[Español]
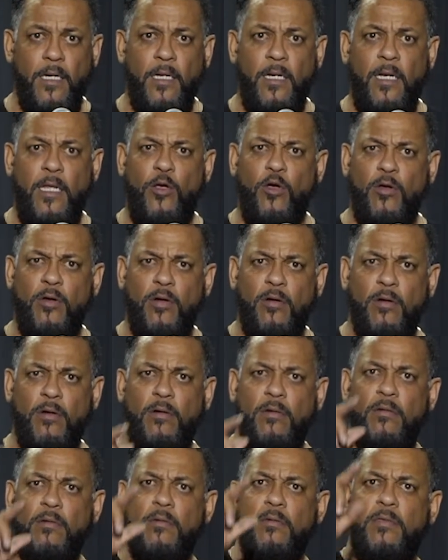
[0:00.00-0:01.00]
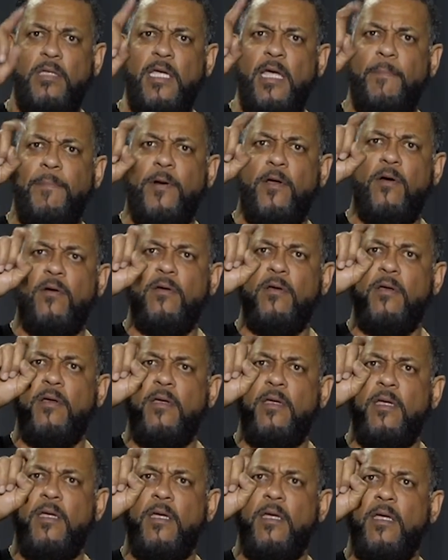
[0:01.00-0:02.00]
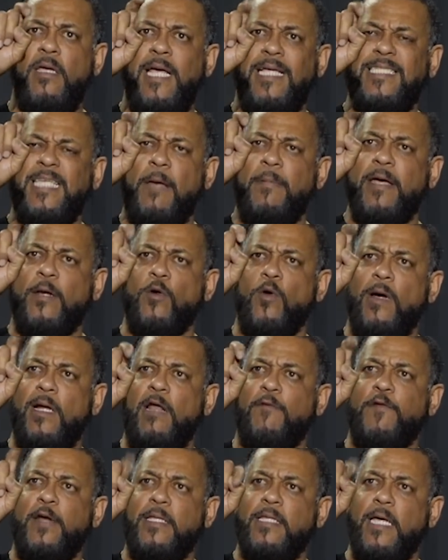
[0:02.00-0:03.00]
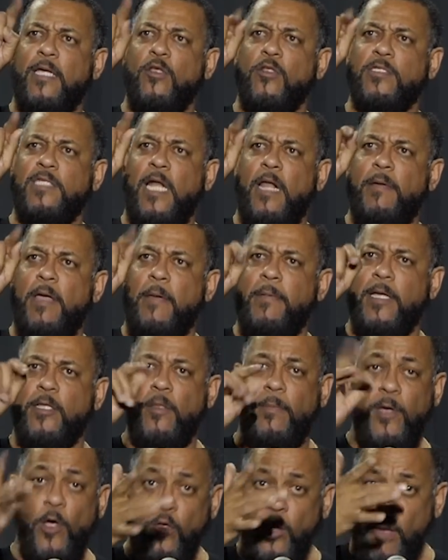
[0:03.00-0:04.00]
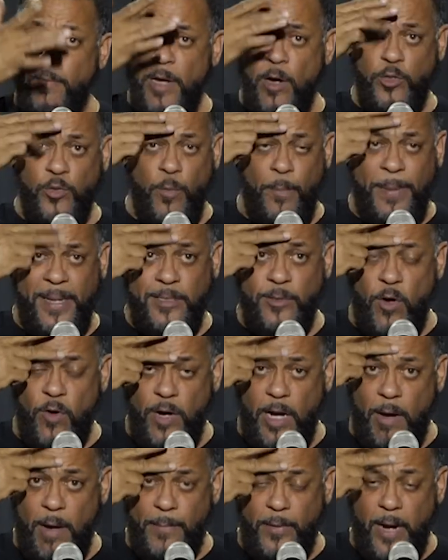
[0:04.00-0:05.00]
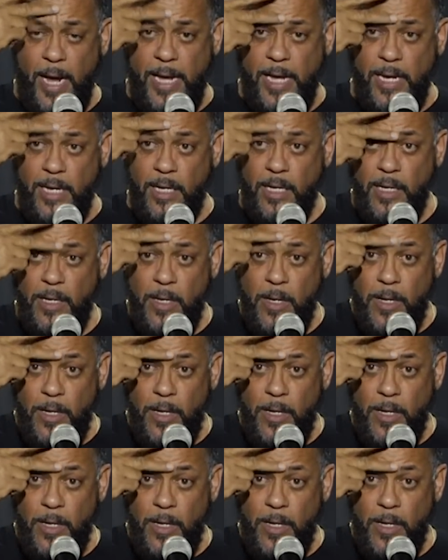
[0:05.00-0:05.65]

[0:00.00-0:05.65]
Y digo, tía, pero, ¿y esa verruga en la frente que yo no se la había visto? Me dijo, no, mi hijo es un pezón que va por ahí.